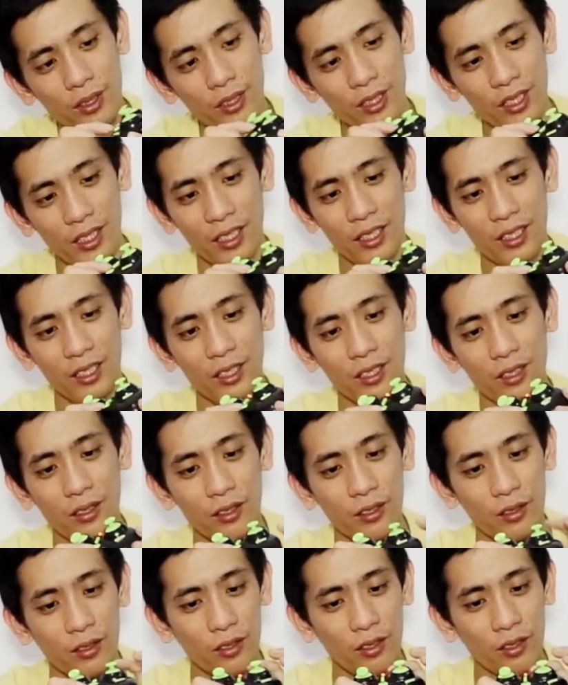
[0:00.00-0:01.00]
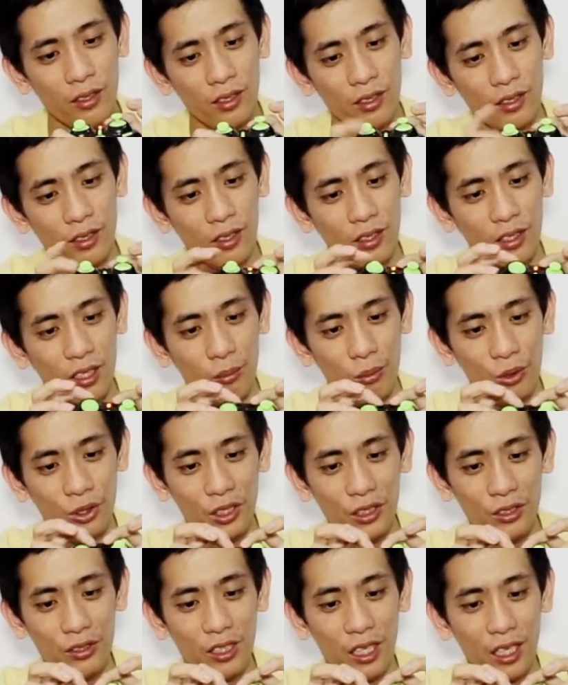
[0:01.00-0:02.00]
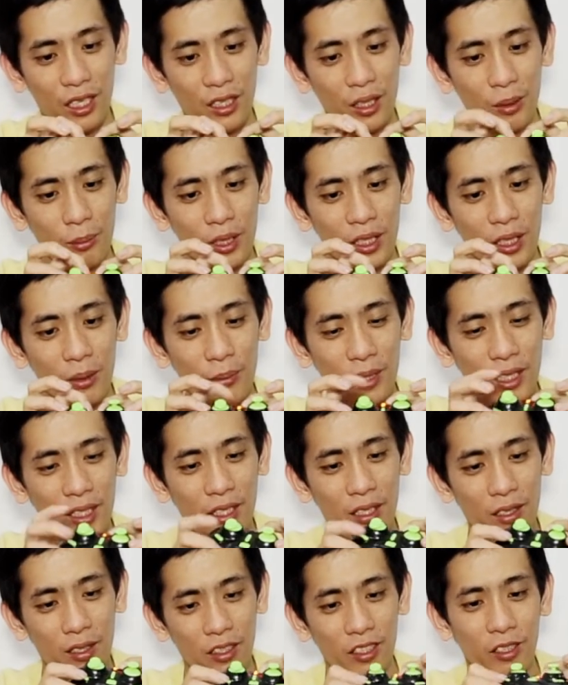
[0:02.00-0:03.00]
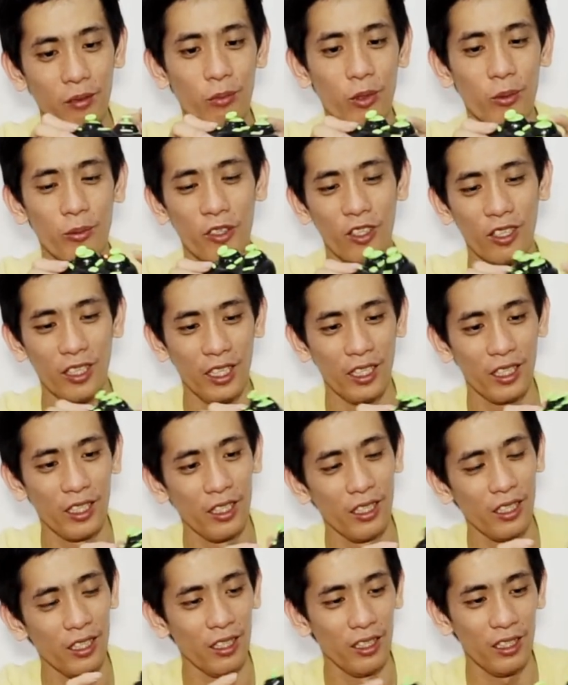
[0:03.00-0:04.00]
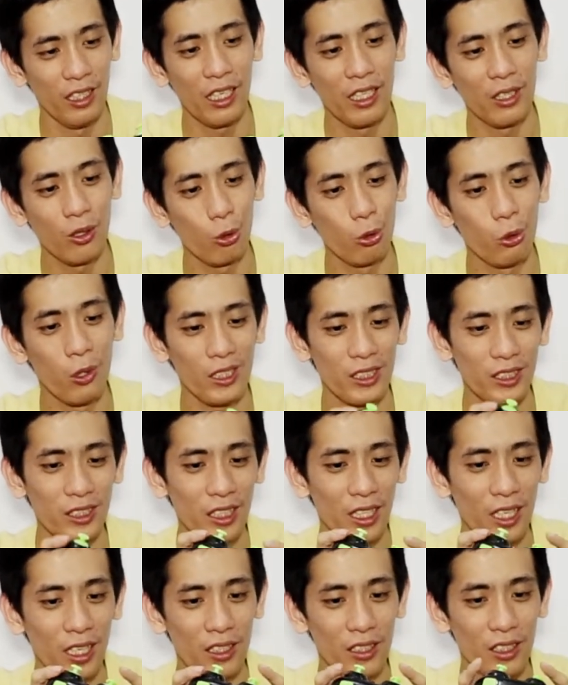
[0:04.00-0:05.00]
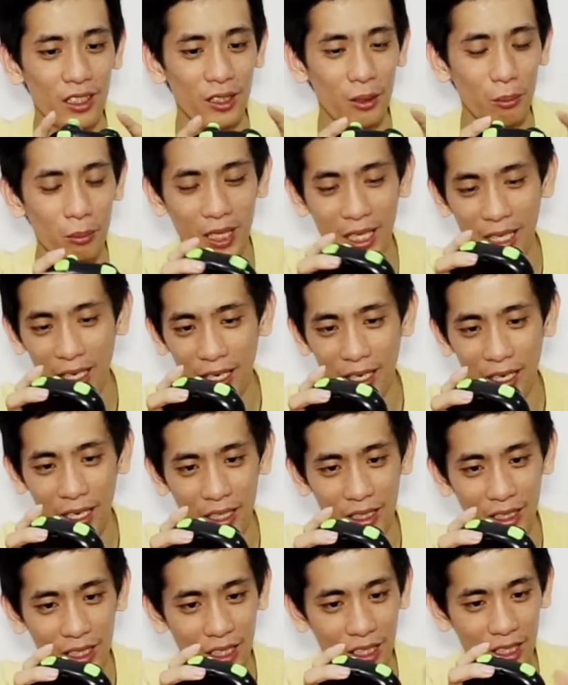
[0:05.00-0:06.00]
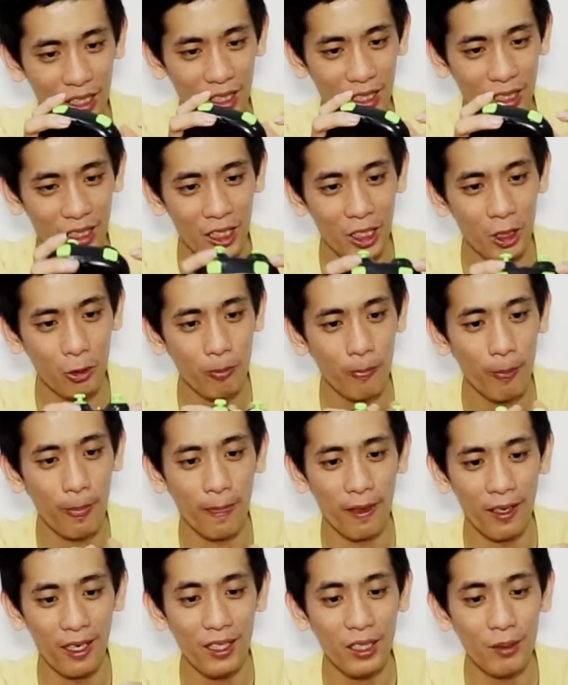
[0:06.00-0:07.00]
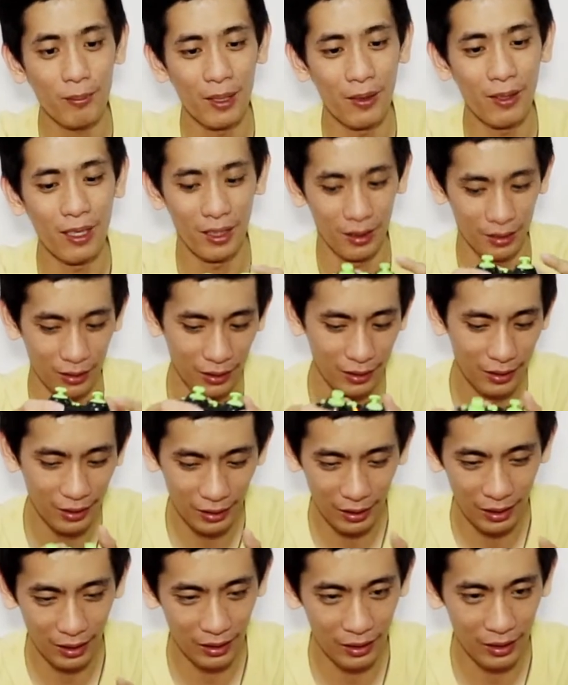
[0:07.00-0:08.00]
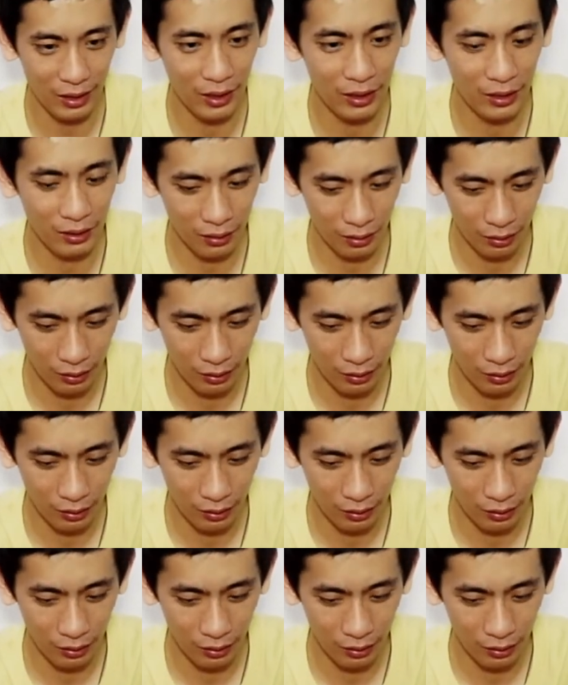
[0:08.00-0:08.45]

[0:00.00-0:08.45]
nih remote-nya juga kedip-kedip nih ini belum connect nah tuas yang di sebelah kiri ini kan ke bawah kita naikin